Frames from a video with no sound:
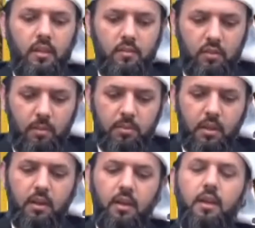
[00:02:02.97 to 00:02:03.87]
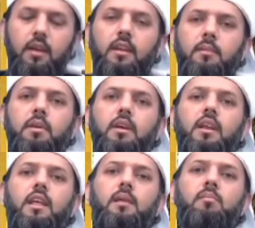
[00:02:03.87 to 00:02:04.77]
जब तक नबी
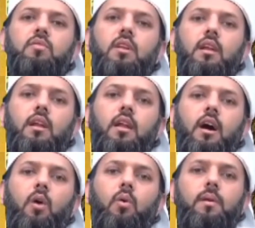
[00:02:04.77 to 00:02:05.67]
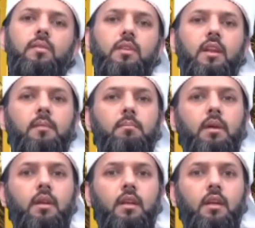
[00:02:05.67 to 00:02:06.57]
करीम सल्लल्लाहु अलैहि वसल्लम पर
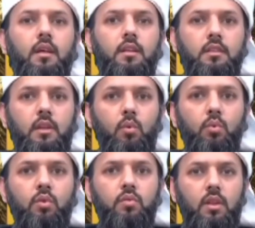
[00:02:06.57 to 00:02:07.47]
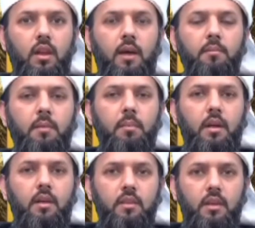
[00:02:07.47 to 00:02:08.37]
दरूद सलाम ना
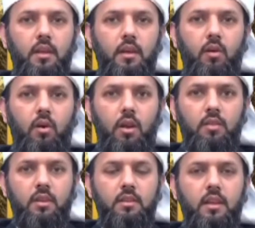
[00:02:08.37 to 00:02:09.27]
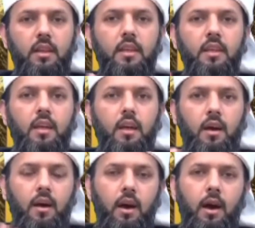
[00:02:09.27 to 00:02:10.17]
पढ़ा जाए और हज़रत अली
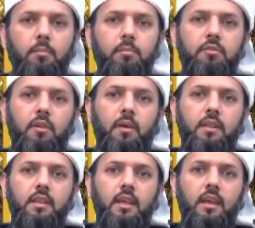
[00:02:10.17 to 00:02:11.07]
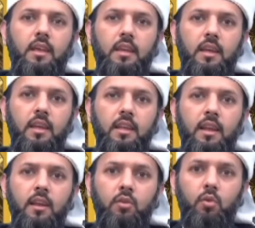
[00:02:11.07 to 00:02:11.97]
आप फरमाते हैं कि यकीनन
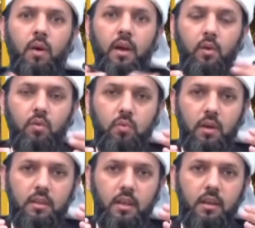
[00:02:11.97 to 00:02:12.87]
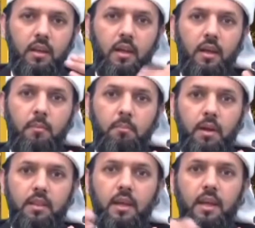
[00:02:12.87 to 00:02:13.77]
दुआएं उस वक्त तक
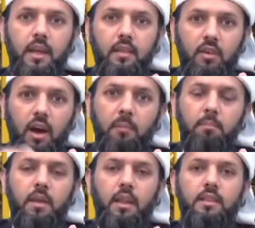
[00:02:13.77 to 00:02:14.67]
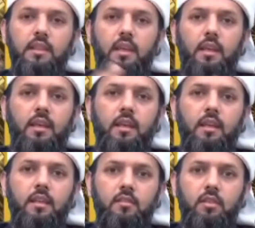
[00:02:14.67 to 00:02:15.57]
पर्दा हिजाब में रहती हैं
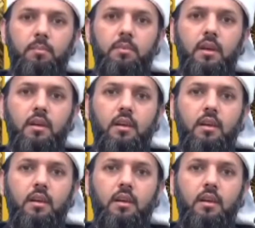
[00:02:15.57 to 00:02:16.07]
जब तक